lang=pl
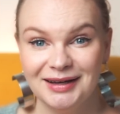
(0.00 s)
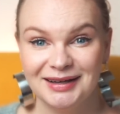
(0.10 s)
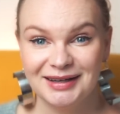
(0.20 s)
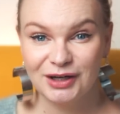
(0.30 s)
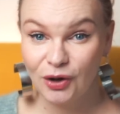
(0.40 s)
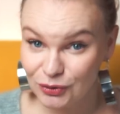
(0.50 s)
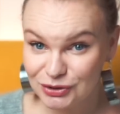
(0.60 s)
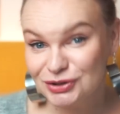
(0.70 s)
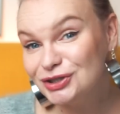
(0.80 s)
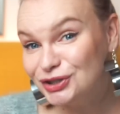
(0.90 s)
e,
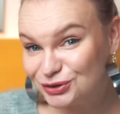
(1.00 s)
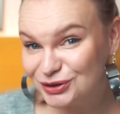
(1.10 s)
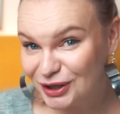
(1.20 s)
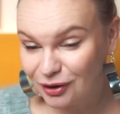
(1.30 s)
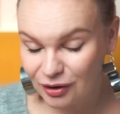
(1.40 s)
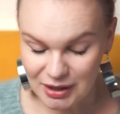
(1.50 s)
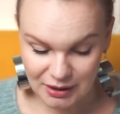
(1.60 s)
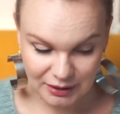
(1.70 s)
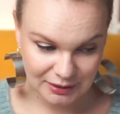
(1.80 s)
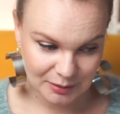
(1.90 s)
chodzić i do tego
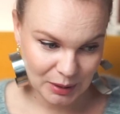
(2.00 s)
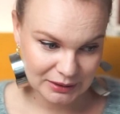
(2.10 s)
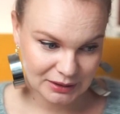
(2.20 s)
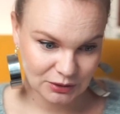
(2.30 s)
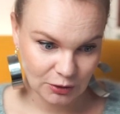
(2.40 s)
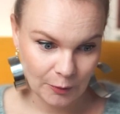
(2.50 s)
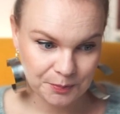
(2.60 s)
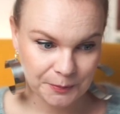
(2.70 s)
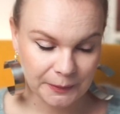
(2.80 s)
e, będę to